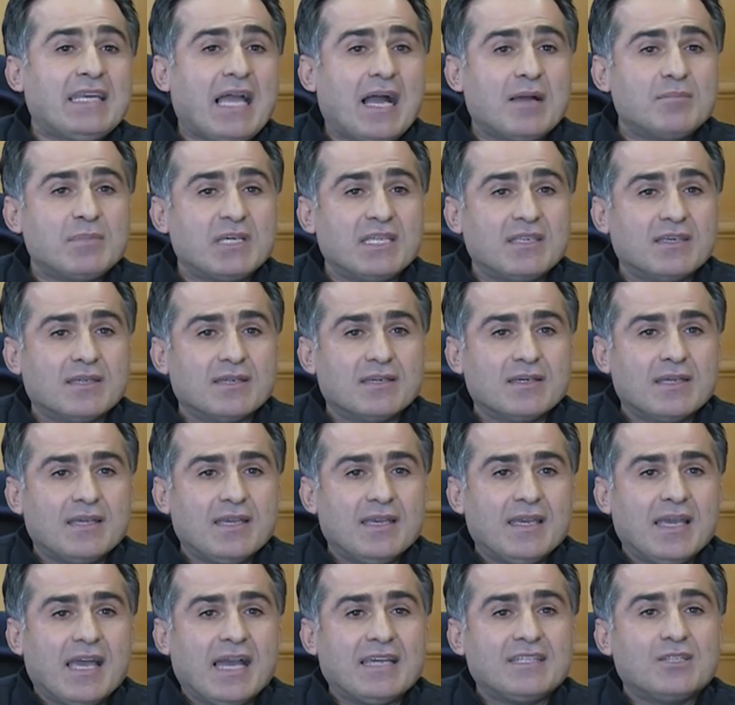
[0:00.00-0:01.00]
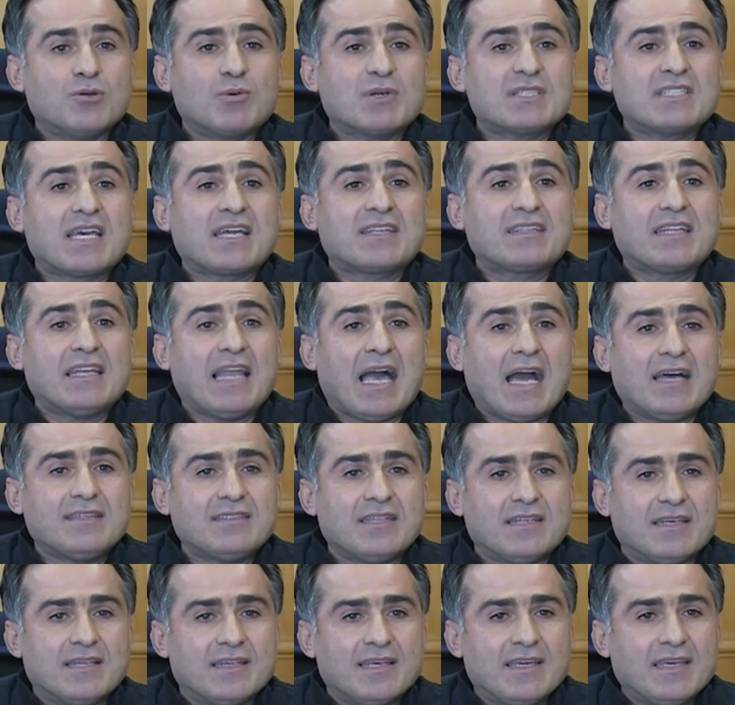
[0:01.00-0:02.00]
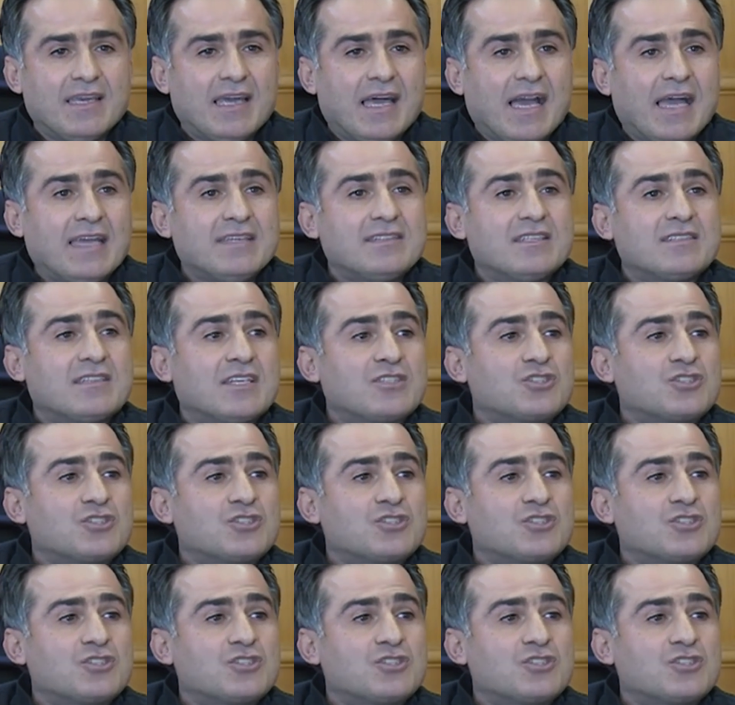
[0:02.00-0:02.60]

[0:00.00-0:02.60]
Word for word: الوزير حمي استند في قراره إلى